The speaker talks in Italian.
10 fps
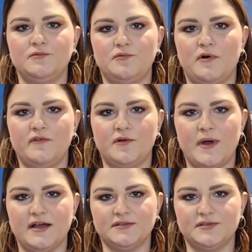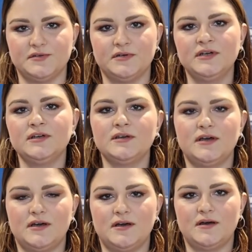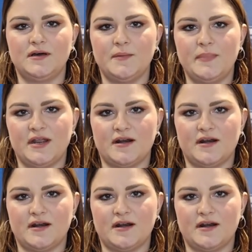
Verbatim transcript: un nuovo romanzo eh, per